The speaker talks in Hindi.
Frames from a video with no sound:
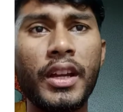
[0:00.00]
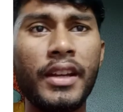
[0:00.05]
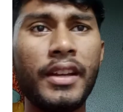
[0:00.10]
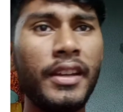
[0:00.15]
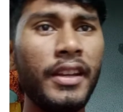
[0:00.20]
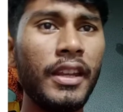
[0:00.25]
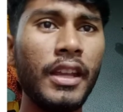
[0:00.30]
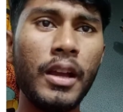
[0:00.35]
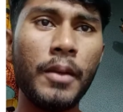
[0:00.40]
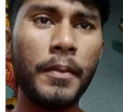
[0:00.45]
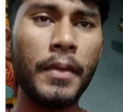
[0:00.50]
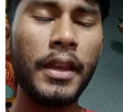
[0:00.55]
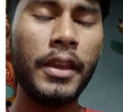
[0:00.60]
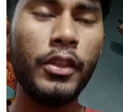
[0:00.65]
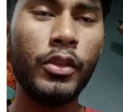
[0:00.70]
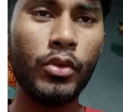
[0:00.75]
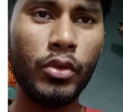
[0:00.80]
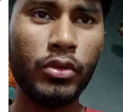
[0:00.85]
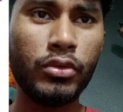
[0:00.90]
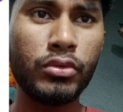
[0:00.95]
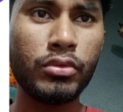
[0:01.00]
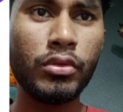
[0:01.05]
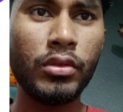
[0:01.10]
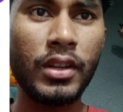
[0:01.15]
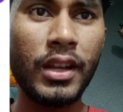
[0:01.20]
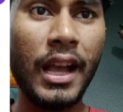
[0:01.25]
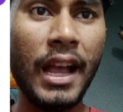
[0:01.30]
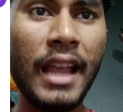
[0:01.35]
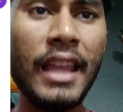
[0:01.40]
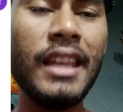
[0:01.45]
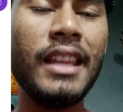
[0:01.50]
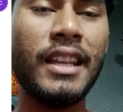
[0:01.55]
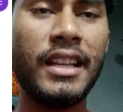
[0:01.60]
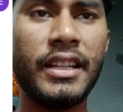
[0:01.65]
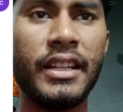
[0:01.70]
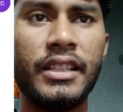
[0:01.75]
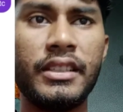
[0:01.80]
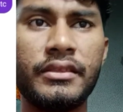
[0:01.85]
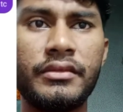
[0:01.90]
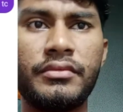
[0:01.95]
कांडे ने हमारे दोस्त को कहा
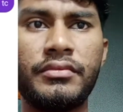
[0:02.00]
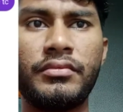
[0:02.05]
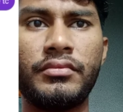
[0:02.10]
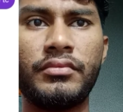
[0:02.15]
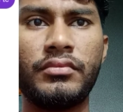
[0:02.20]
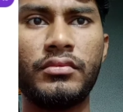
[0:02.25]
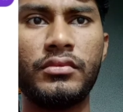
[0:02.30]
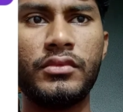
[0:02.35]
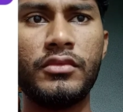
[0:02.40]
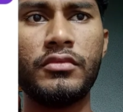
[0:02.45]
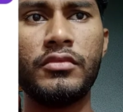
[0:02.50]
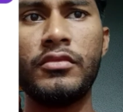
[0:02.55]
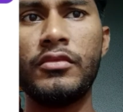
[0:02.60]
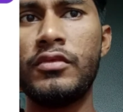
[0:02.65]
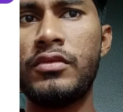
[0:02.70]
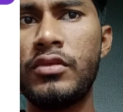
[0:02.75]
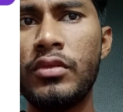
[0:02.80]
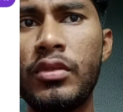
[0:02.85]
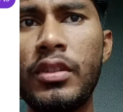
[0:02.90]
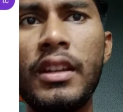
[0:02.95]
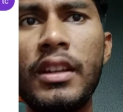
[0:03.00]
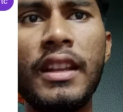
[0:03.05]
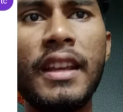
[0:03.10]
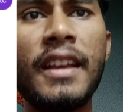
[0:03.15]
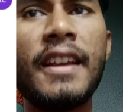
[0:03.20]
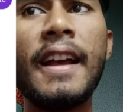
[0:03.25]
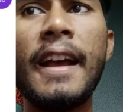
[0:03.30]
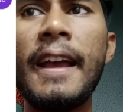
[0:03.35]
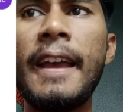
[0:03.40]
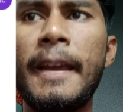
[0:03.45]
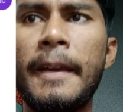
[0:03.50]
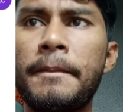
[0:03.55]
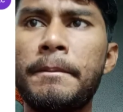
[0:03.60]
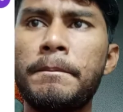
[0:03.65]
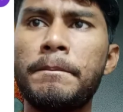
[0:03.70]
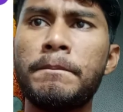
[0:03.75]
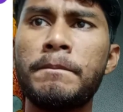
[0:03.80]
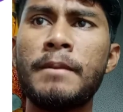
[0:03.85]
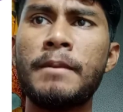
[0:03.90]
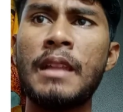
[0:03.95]
लिखा उन्होंने लिखा है
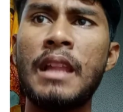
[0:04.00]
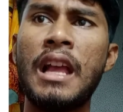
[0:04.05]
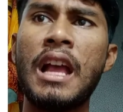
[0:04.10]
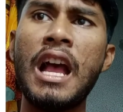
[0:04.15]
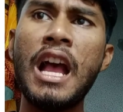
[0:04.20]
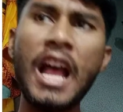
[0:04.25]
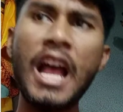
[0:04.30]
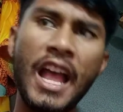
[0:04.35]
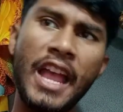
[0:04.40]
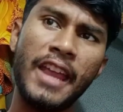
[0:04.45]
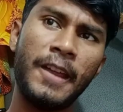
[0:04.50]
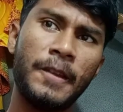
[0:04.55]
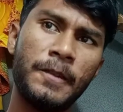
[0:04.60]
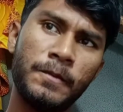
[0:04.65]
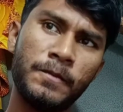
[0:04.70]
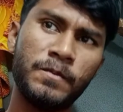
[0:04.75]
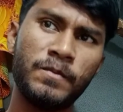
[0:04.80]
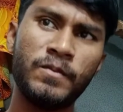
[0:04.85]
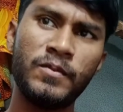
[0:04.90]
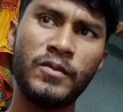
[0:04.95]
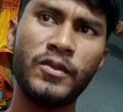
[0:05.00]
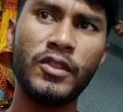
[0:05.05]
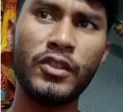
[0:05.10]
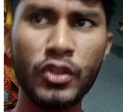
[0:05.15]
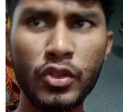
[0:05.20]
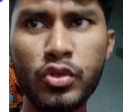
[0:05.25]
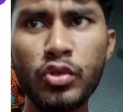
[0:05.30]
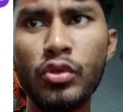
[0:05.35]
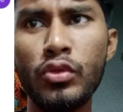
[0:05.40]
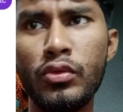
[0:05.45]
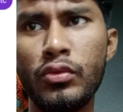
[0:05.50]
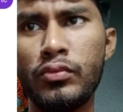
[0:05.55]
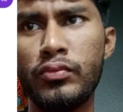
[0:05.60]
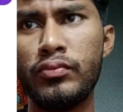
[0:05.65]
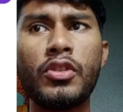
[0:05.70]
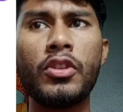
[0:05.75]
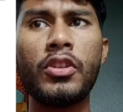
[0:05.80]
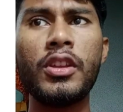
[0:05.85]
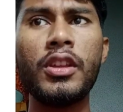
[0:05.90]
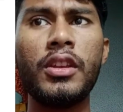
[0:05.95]
हाय सुन
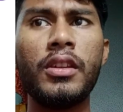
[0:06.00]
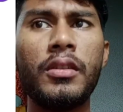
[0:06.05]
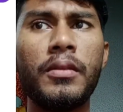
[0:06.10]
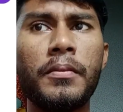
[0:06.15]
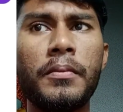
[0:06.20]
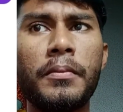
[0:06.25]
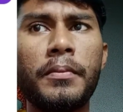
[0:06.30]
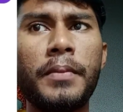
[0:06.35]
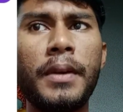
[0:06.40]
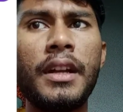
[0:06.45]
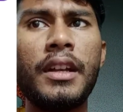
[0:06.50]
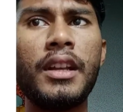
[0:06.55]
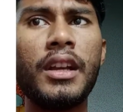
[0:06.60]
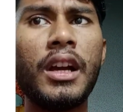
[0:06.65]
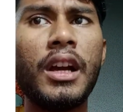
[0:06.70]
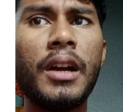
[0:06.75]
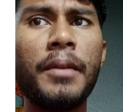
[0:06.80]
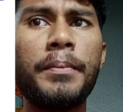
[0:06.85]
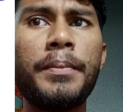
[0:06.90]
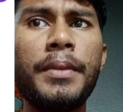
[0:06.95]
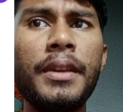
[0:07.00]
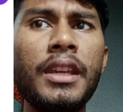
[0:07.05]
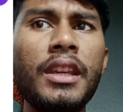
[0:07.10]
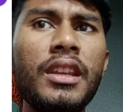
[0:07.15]
बट अभी